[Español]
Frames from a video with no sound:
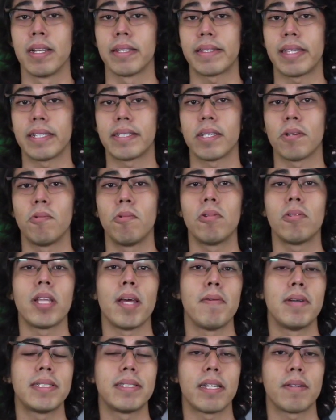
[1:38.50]
Te aseguro
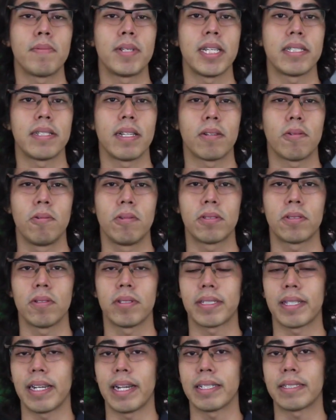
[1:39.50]
una vez termines el curso
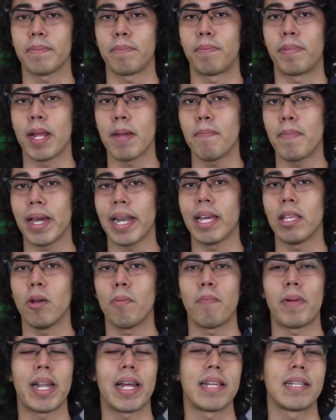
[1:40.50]
estarás
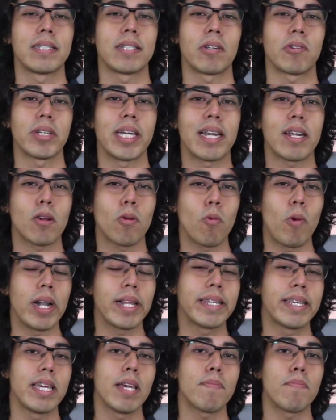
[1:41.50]
preparado para desarrollar
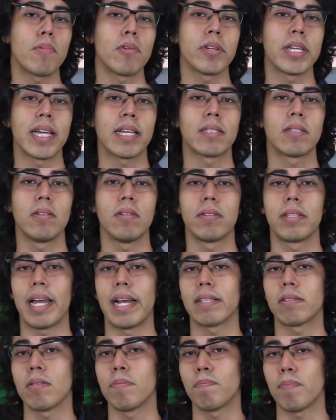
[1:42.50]
cualquier proyecto de
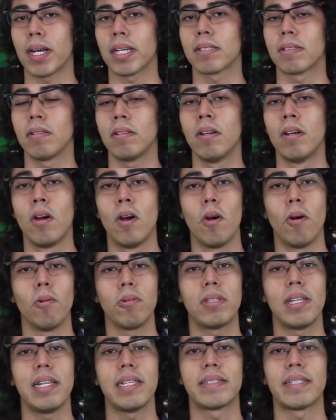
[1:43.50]
alto impacto
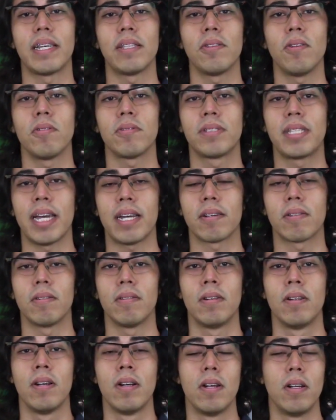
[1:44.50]
utilizando Django,
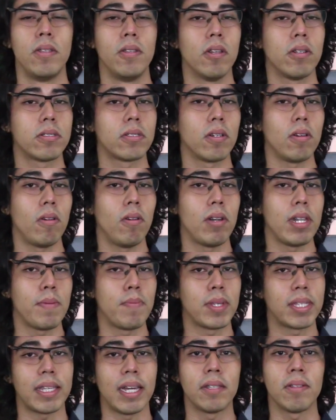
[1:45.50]
no solo
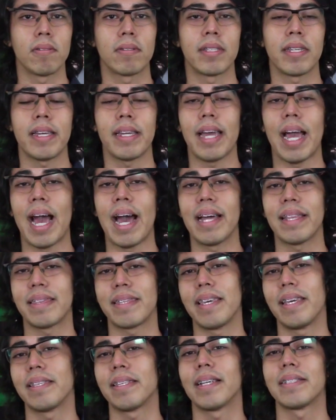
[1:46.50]
limitándote a
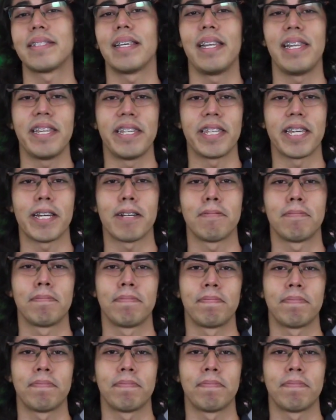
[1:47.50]
tiendas en línea.